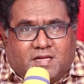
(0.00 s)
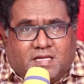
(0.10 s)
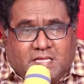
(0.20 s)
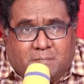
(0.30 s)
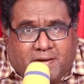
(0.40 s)

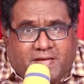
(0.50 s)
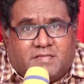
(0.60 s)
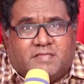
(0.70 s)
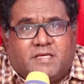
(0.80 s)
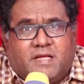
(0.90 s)
நீ
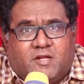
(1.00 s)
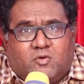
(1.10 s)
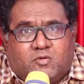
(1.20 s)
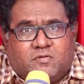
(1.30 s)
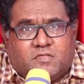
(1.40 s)
பயத்துக்கு
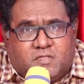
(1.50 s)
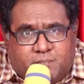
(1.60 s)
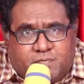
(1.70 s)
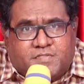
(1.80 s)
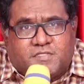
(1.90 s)
இடம் கொடுத்து
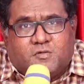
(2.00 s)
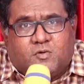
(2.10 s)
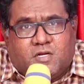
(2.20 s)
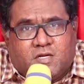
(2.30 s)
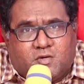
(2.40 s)

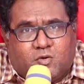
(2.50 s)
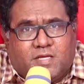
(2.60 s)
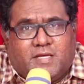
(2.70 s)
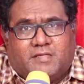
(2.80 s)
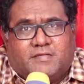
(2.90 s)
டிப்ரெஷனுக்குள்ளெல்லாம்
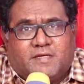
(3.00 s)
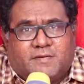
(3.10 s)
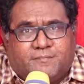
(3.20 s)
நுழையாத